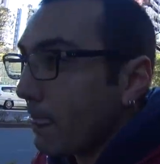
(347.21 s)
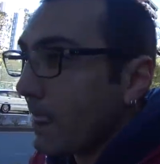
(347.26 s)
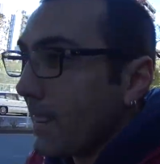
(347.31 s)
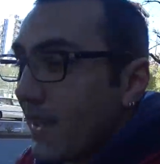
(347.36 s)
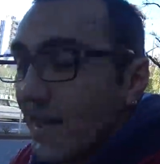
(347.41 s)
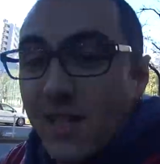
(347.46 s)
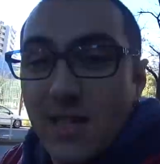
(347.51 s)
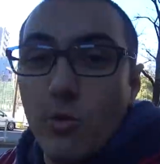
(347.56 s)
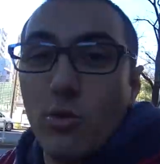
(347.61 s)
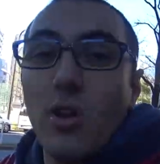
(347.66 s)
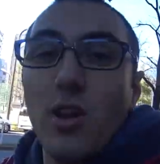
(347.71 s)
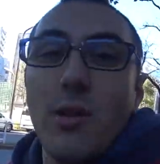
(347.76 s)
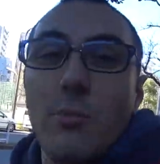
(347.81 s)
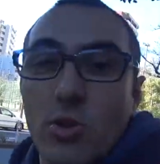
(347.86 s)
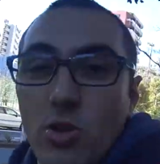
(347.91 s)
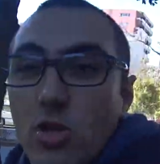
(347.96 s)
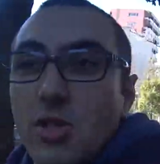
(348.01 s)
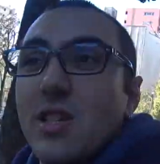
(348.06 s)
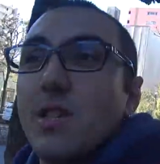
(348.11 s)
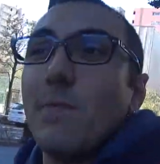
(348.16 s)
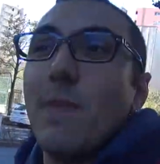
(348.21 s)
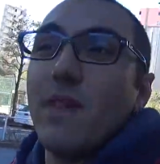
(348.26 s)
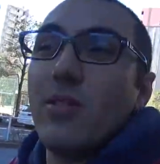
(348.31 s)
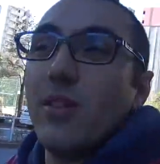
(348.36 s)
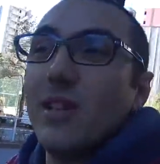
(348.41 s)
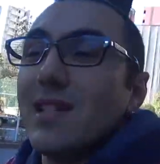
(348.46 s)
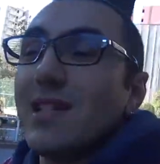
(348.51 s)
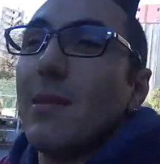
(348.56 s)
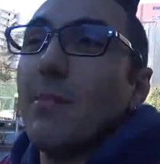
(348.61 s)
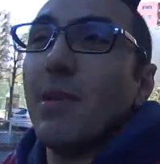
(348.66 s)
que seguro que muchos
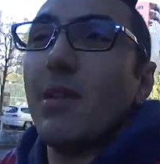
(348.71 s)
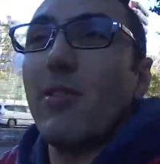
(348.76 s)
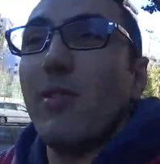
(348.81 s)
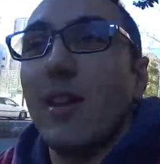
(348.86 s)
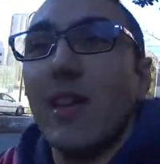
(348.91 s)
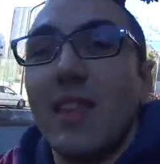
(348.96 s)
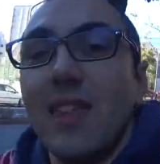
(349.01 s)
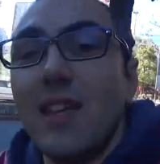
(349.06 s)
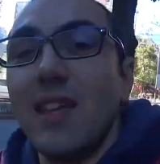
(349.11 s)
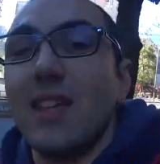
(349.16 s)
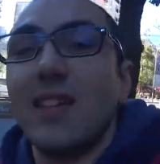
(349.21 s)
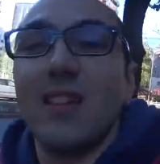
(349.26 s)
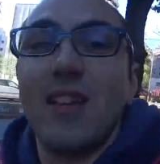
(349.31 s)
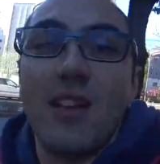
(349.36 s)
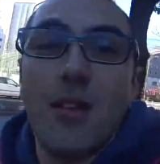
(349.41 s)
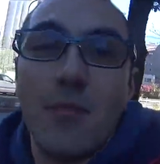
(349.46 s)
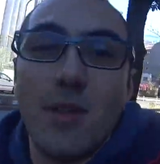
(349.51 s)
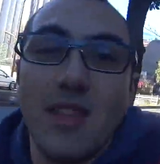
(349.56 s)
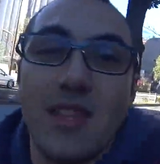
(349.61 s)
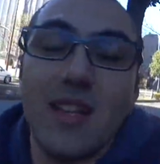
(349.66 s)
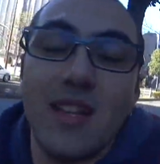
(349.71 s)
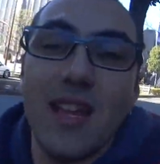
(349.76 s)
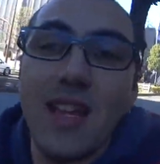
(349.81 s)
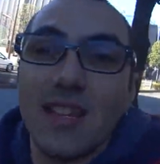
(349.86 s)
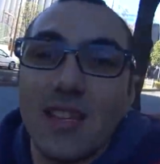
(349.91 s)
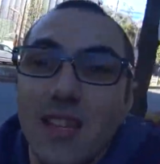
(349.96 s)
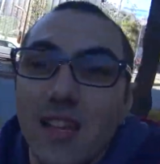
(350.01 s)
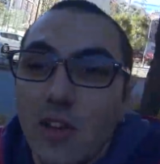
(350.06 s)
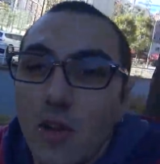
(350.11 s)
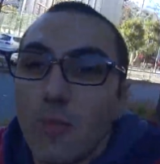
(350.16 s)
españoles también lo hacéis, que ahora me
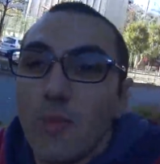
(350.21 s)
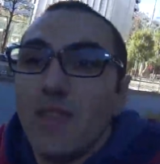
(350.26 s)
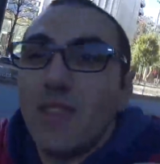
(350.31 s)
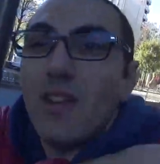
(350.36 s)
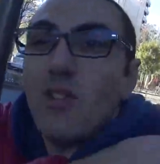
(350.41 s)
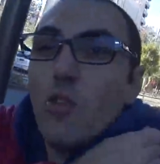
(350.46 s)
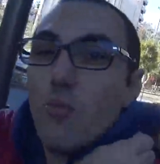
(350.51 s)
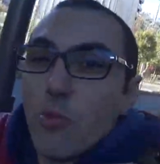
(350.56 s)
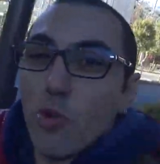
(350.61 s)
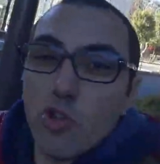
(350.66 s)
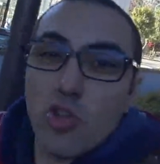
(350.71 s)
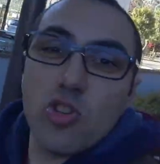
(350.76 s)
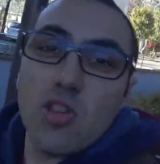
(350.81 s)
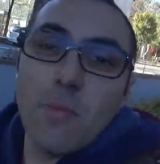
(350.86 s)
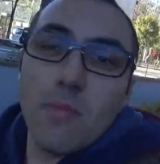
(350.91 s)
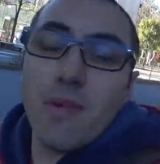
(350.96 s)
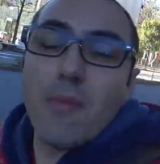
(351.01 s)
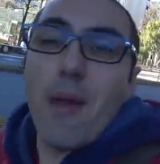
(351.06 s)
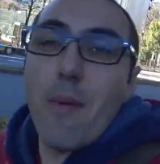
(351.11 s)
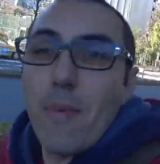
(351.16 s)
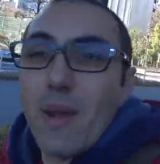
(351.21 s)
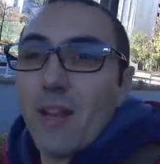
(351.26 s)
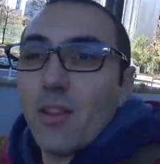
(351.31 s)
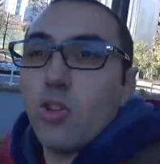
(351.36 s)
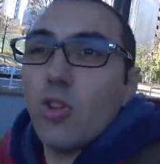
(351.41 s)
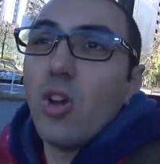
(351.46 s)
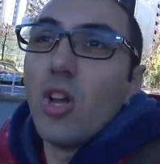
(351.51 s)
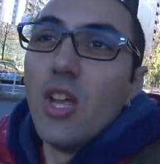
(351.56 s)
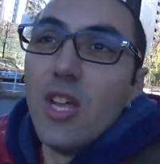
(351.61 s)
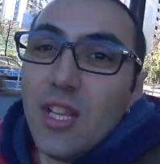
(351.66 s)
diréis en comentario, pues yo siempre me aparto.